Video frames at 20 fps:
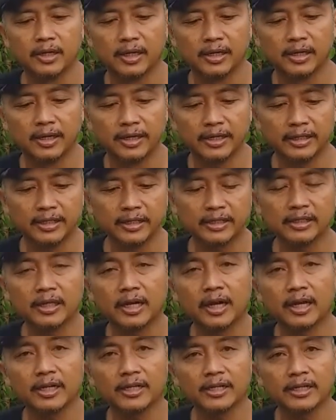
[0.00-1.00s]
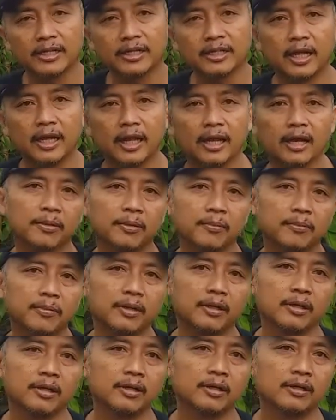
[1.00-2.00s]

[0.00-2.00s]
Nah ini kali ini kita akan me